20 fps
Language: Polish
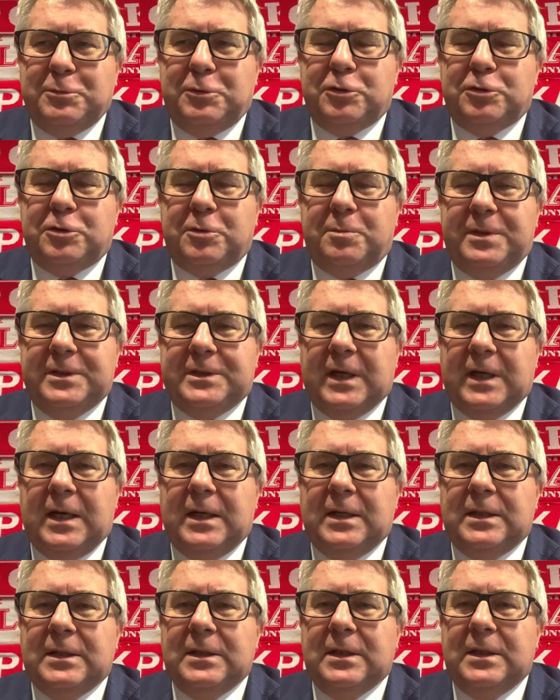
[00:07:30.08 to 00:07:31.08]
który o to
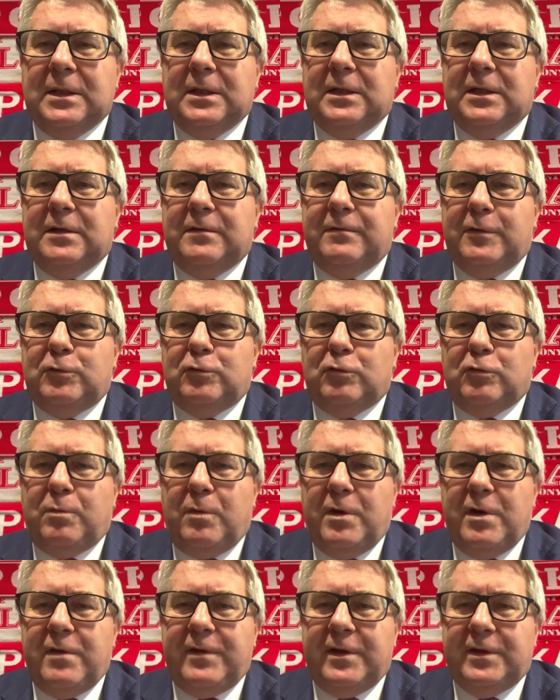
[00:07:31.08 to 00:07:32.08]
pyta. Według
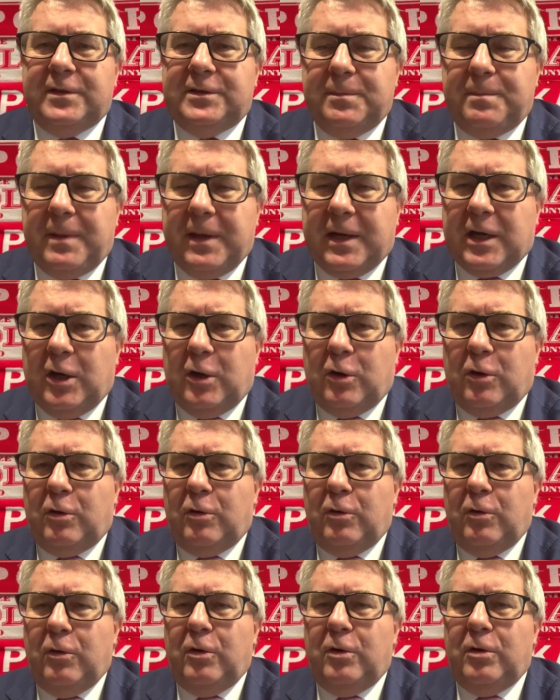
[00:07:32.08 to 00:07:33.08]
mojej wiedzy
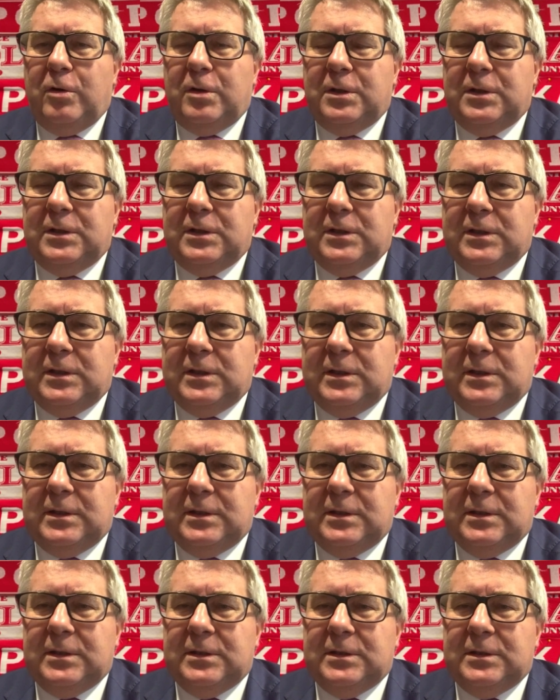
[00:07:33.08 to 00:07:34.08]
PKOL e,
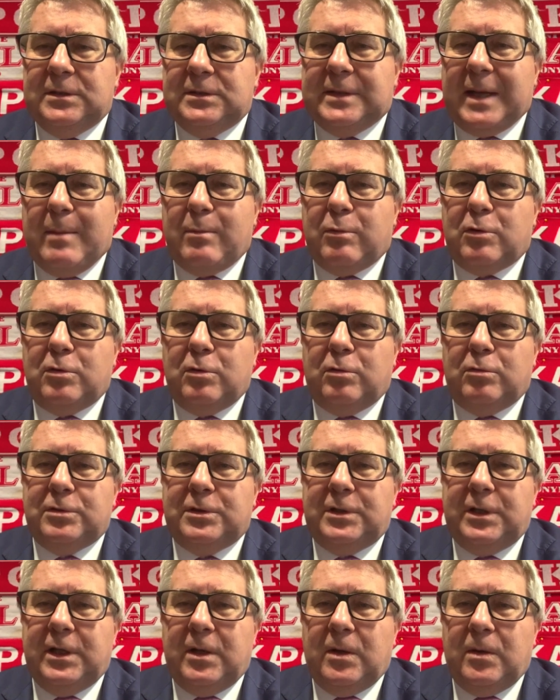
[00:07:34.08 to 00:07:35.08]
zamknął
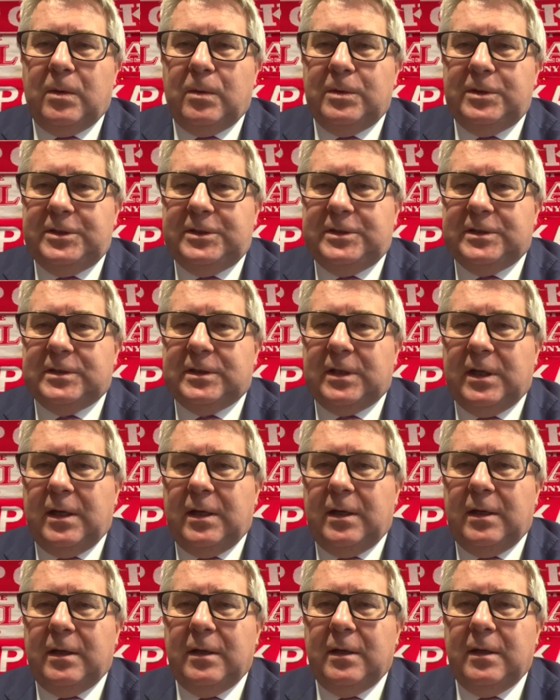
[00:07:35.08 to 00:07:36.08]
tę listę
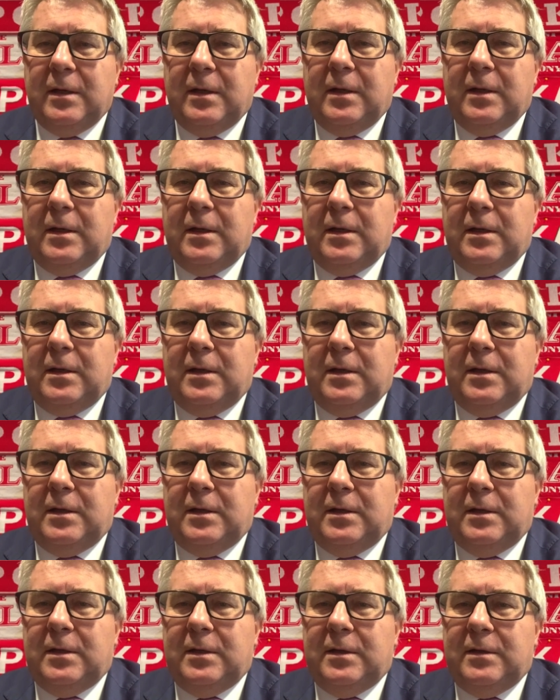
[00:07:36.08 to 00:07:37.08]
e,
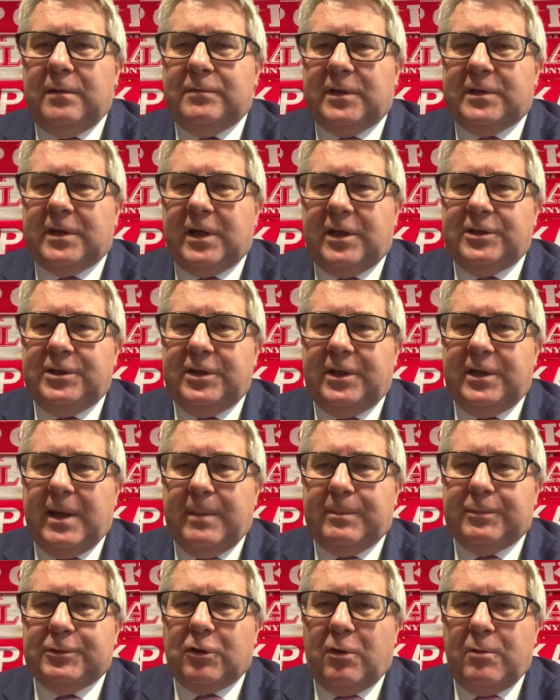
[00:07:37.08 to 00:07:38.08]
w zasadzie na
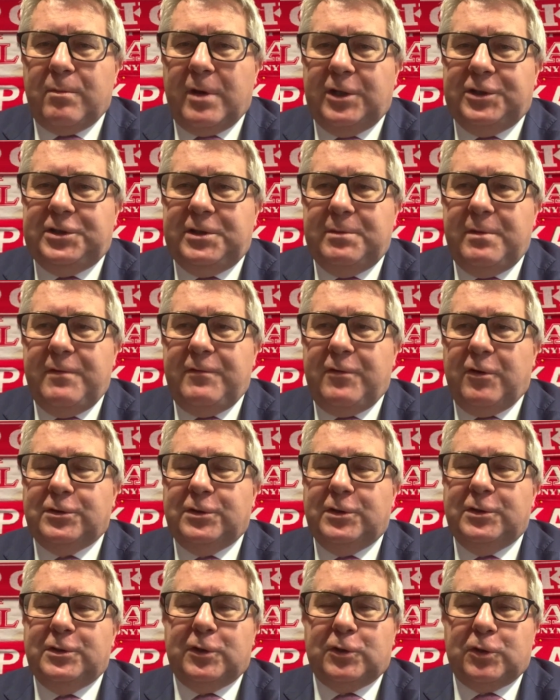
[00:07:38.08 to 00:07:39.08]
przełomie zimy i
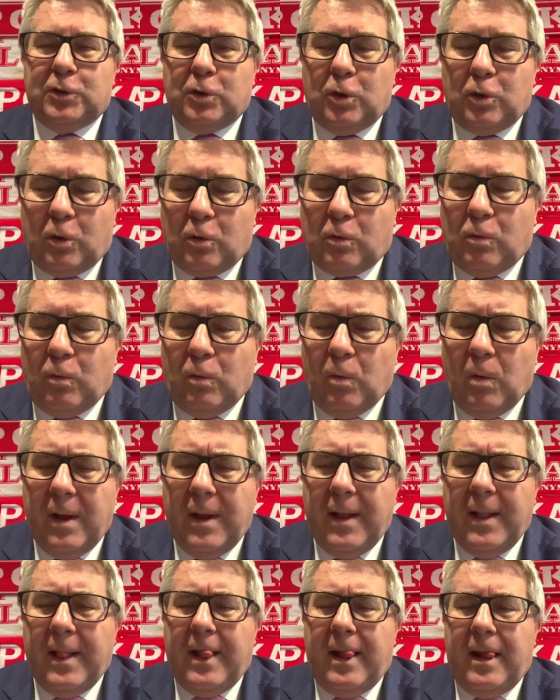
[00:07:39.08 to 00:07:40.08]
wiosny zeszłego roku.
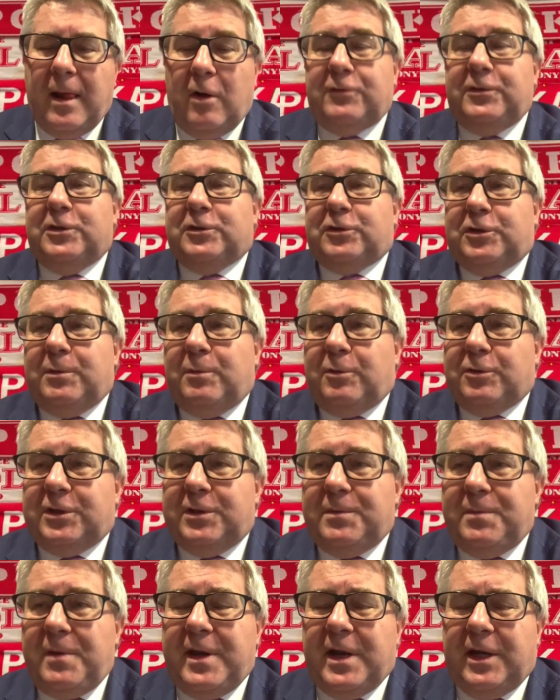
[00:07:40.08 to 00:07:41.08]
Oczywiście to się może
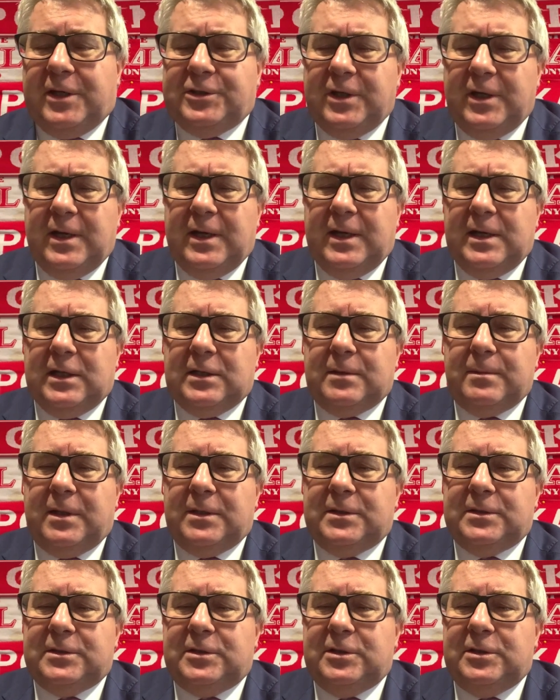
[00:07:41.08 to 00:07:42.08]
zmieniać.
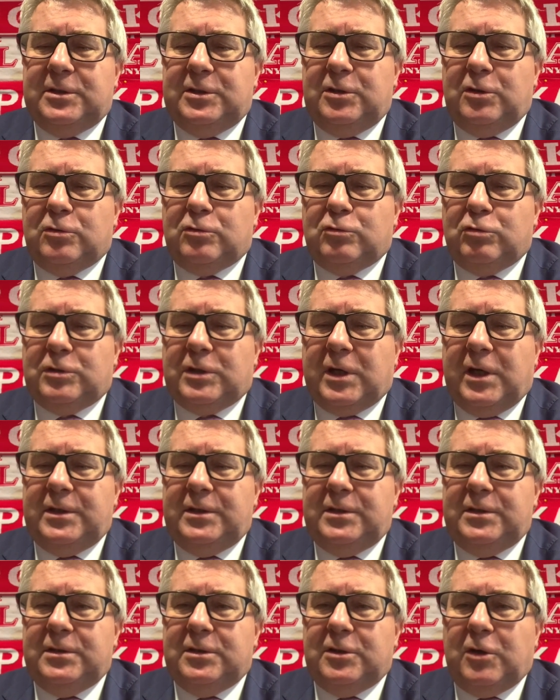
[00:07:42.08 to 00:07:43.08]
Natomiast e, no,
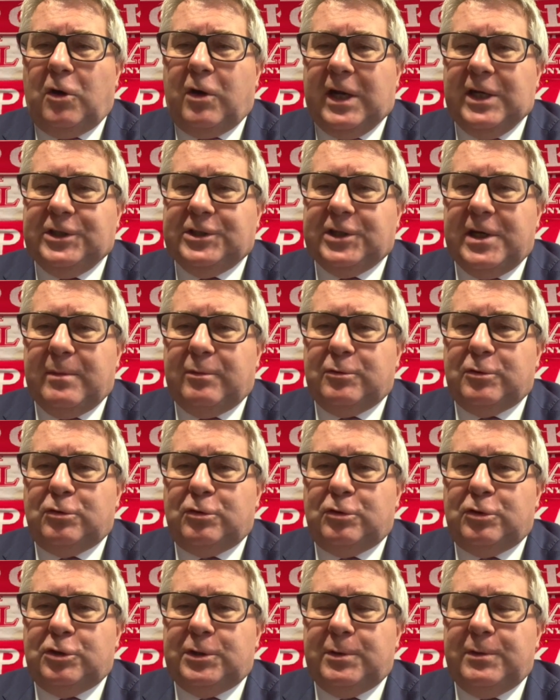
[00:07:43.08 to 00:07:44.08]
tutaj ograniczenia będą
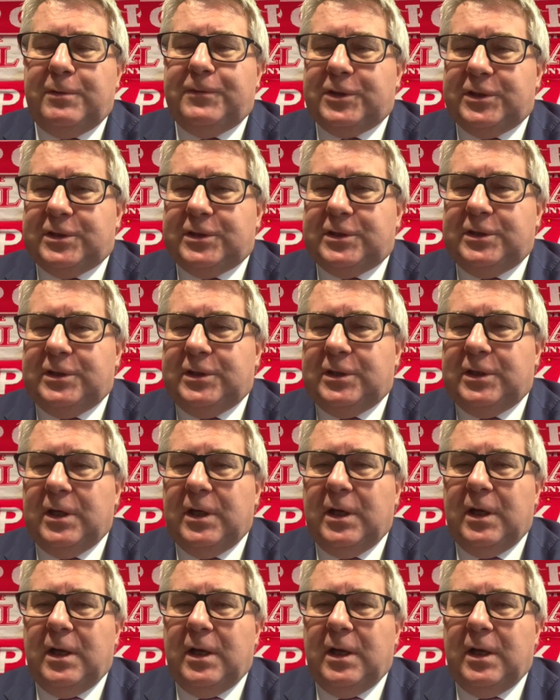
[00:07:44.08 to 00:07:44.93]
dotyczyły wszystkich,